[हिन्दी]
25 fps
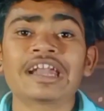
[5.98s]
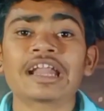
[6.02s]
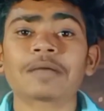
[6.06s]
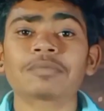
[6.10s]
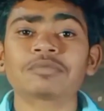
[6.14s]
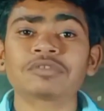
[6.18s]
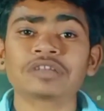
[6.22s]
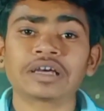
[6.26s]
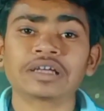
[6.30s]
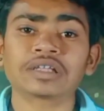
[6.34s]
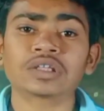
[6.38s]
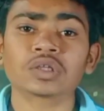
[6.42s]
एंड
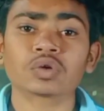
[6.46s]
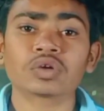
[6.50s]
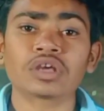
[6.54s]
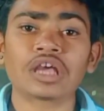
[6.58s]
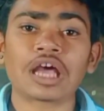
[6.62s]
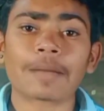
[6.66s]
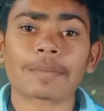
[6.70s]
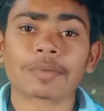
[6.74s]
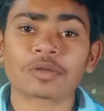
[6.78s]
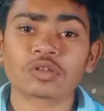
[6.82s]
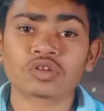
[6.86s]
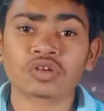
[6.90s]
आप चाहते हो
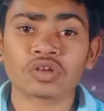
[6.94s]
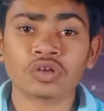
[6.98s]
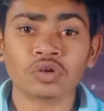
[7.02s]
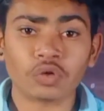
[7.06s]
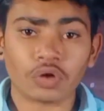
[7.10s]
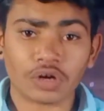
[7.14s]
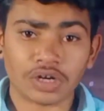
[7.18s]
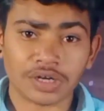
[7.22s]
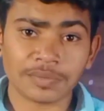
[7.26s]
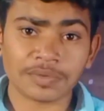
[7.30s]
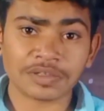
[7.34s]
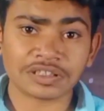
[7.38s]
कि आपके जो कि
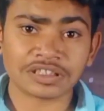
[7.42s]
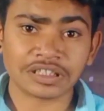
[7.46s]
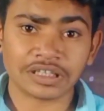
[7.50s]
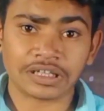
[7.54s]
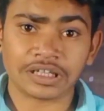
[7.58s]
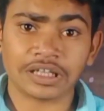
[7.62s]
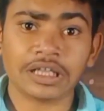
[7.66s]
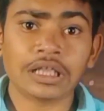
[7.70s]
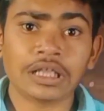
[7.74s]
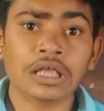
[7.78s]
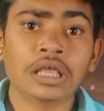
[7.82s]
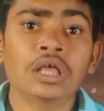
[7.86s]

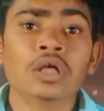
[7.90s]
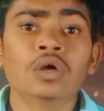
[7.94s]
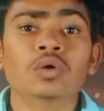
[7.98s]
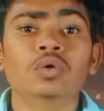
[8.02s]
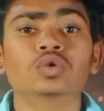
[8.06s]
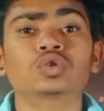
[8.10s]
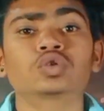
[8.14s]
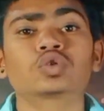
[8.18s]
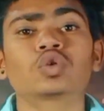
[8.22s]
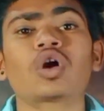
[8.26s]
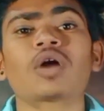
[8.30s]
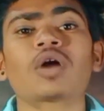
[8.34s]
नोटिफिकेशन है
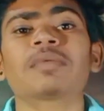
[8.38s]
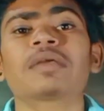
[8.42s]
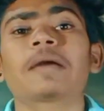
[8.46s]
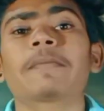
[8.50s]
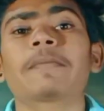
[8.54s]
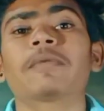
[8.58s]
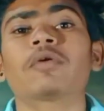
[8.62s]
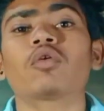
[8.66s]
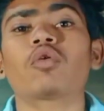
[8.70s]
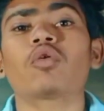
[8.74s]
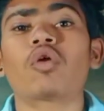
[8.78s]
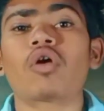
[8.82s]
उसको आप
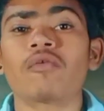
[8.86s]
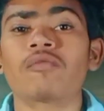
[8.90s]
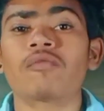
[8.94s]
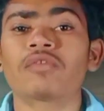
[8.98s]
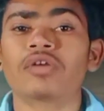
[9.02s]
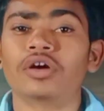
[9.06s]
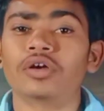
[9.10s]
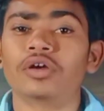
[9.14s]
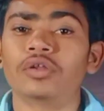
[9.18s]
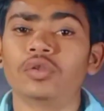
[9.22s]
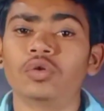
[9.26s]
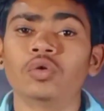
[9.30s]
यहाँ पर
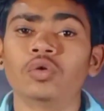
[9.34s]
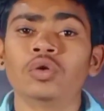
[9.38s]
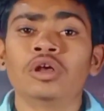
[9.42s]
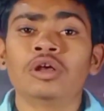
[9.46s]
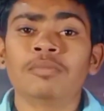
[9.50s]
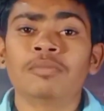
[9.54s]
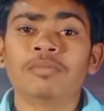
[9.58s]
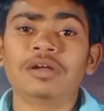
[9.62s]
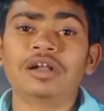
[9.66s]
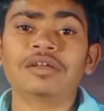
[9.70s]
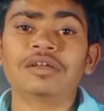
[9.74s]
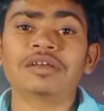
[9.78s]
ऑफ कर दो
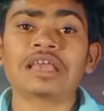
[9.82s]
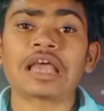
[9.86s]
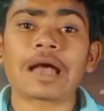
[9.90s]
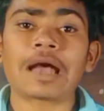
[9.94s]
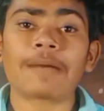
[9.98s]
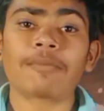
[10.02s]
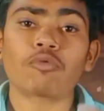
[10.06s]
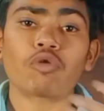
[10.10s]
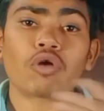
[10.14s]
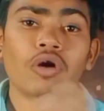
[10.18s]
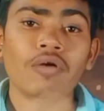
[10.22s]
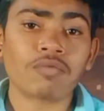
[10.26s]
मतलब कि
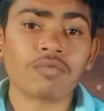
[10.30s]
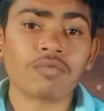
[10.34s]
आप